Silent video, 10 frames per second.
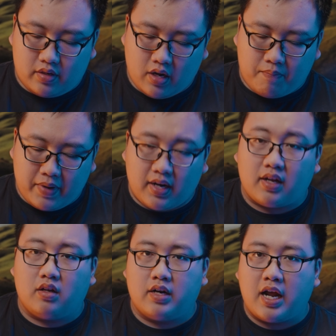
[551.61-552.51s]
Đặc biệt là
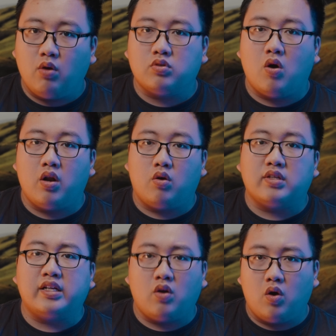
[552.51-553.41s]
đã đầu to lại còn
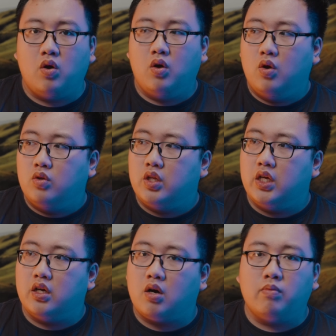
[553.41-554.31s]
tai to
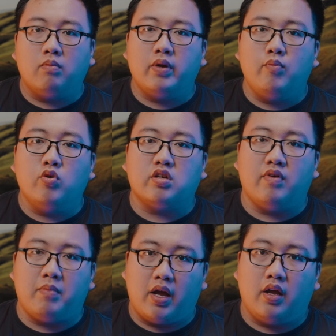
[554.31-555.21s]
thì không nên mua sản
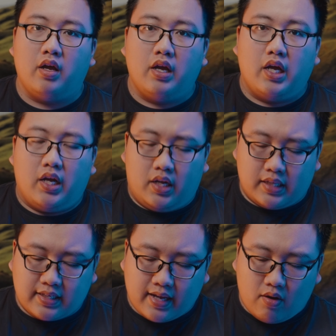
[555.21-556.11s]
phẩm này.
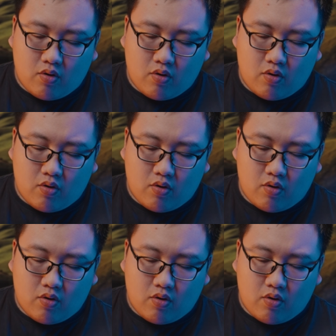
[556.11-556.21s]
Tại sao?